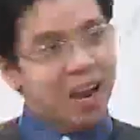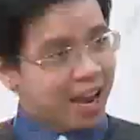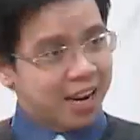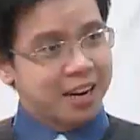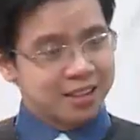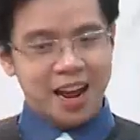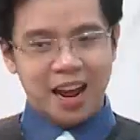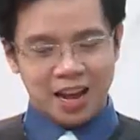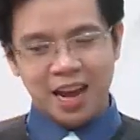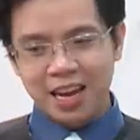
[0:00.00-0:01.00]
hay á,
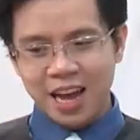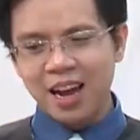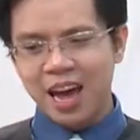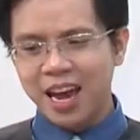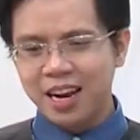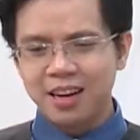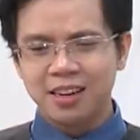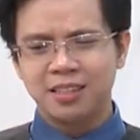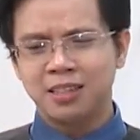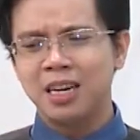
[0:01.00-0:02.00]
đàn hay hát hay đó
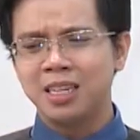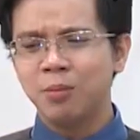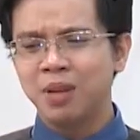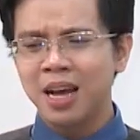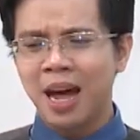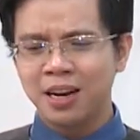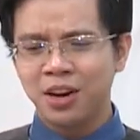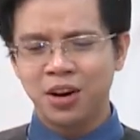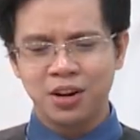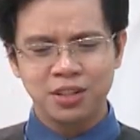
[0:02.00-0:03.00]
ờ, thì ở trong tiếng anh
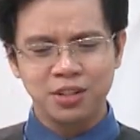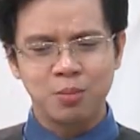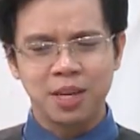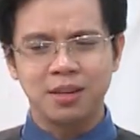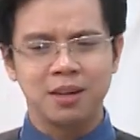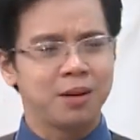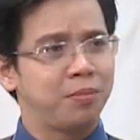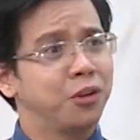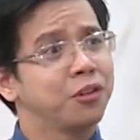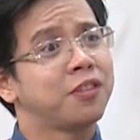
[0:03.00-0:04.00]
nó dùng cái chữ là
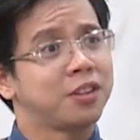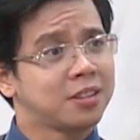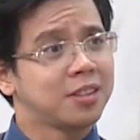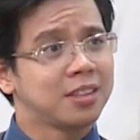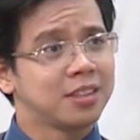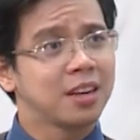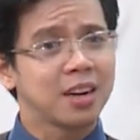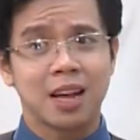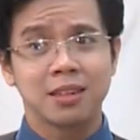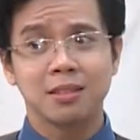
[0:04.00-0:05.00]
beautiful tức
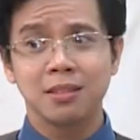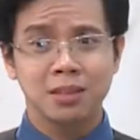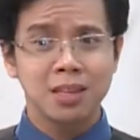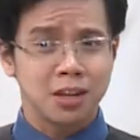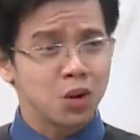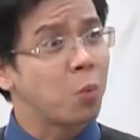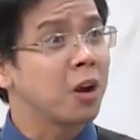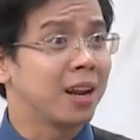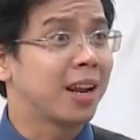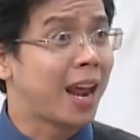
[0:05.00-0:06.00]
ừ. là cái chữ nó cũng
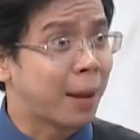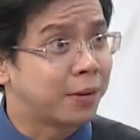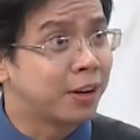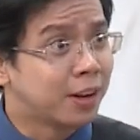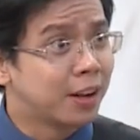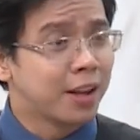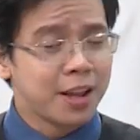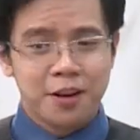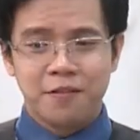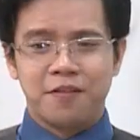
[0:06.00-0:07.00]
có nghĩa là đẹp nữa dạ.
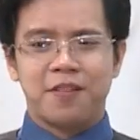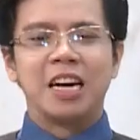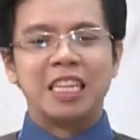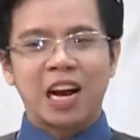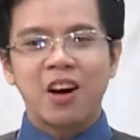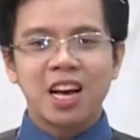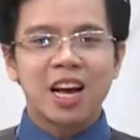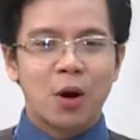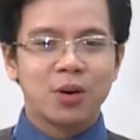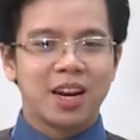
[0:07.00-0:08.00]
và người ta có cái
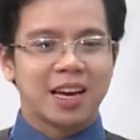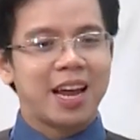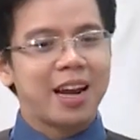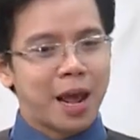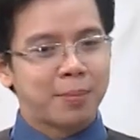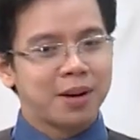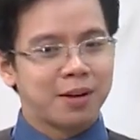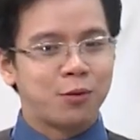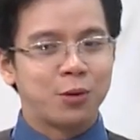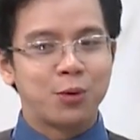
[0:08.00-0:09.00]
câu đó là cái đẹp đó là phụ